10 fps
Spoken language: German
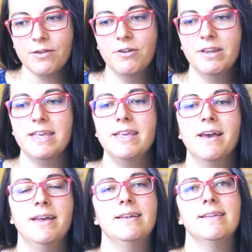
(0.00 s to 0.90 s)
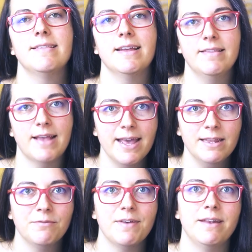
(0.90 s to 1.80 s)
Und hier in dieser
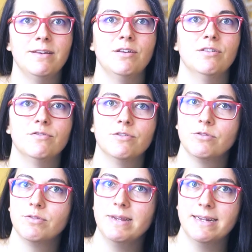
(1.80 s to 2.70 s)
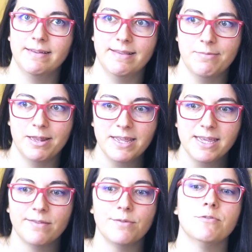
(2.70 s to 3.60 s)
Zeitenwende funktioniert das aber
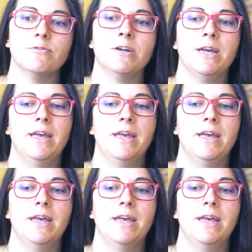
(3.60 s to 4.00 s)
nicht so,